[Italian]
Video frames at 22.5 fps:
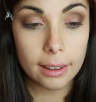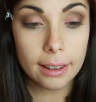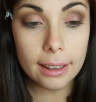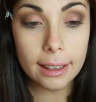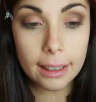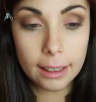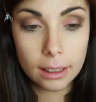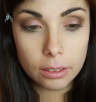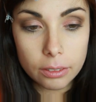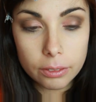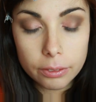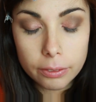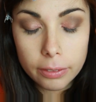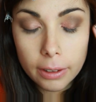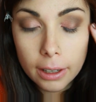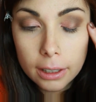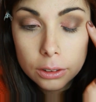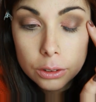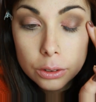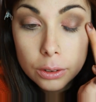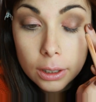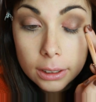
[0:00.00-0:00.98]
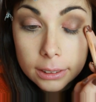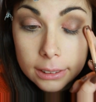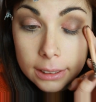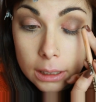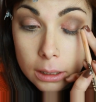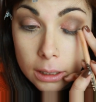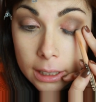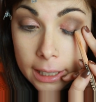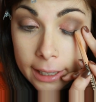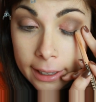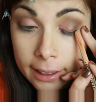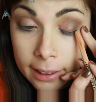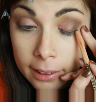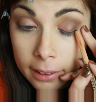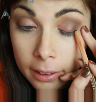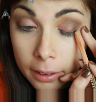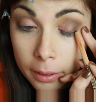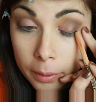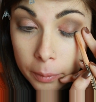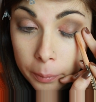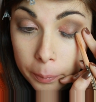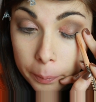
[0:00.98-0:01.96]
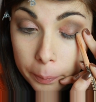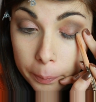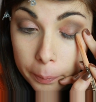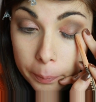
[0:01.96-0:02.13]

e vado a delineare